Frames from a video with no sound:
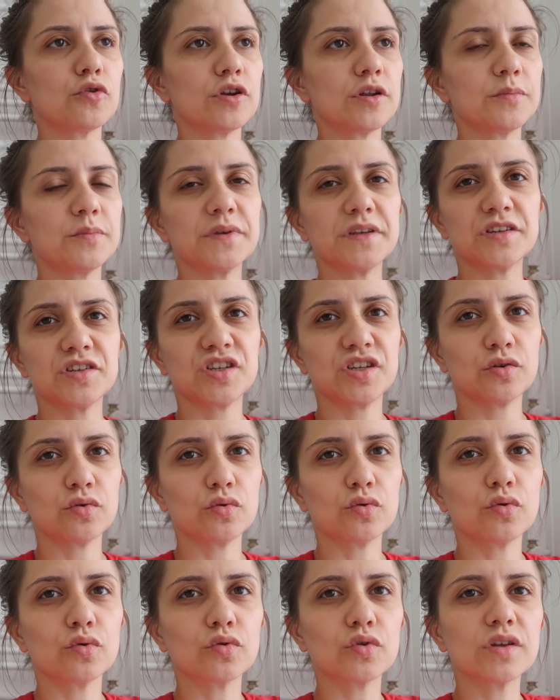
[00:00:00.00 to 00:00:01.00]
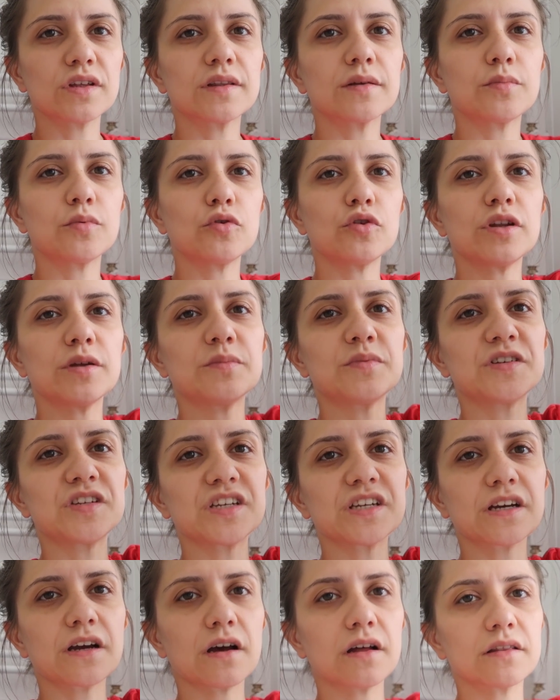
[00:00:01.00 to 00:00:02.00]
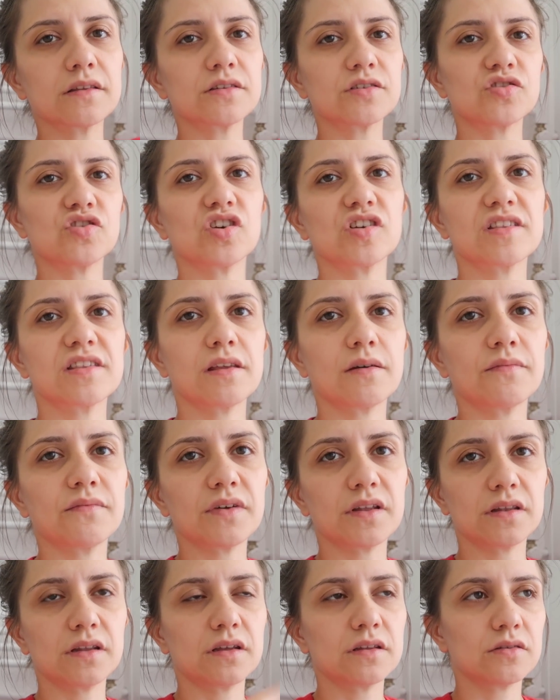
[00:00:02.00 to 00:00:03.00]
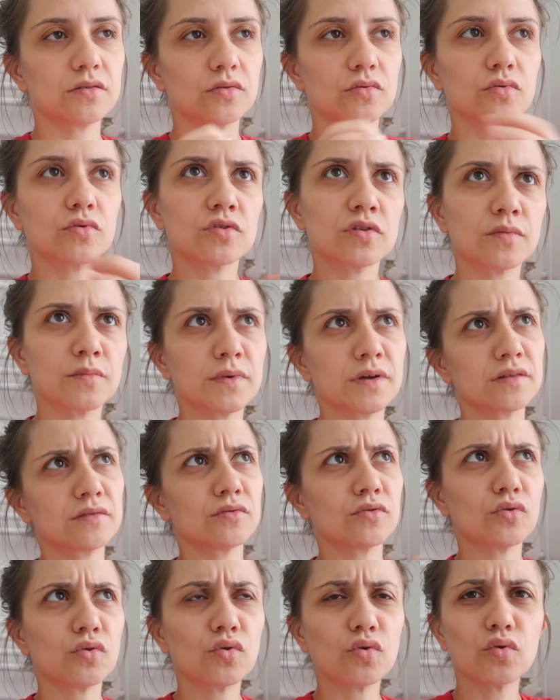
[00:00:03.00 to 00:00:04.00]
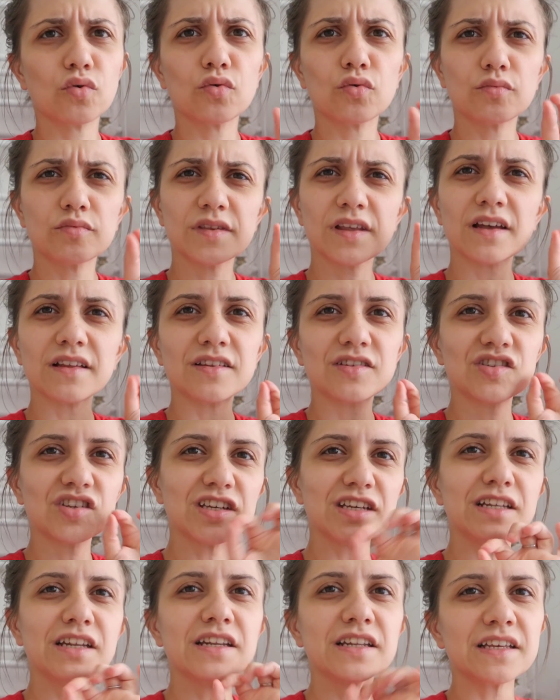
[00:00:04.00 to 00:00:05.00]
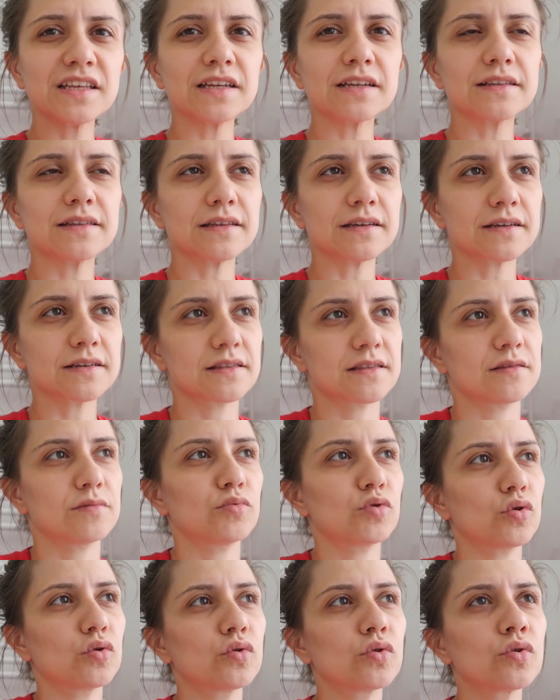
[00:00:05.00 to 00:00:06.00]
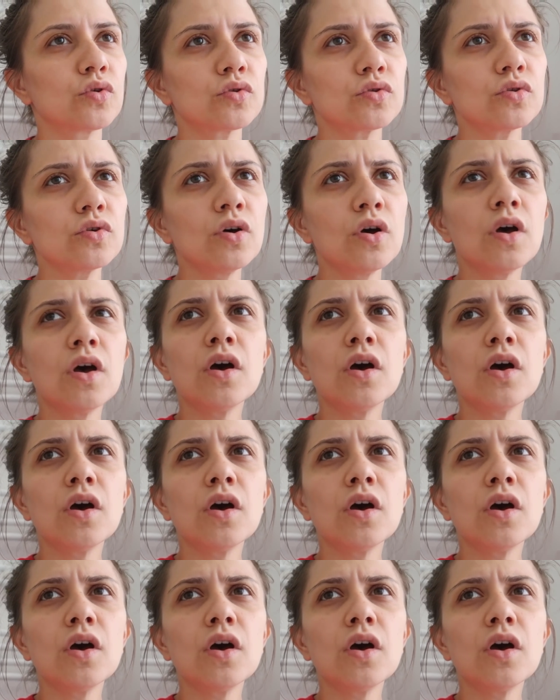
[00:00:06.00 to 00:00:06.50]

böyle bir şey oluyordu ya da böyle bir şey kaldıracaksam falan o zaman Sadece iğnenin girdiği kısımda oluyordu.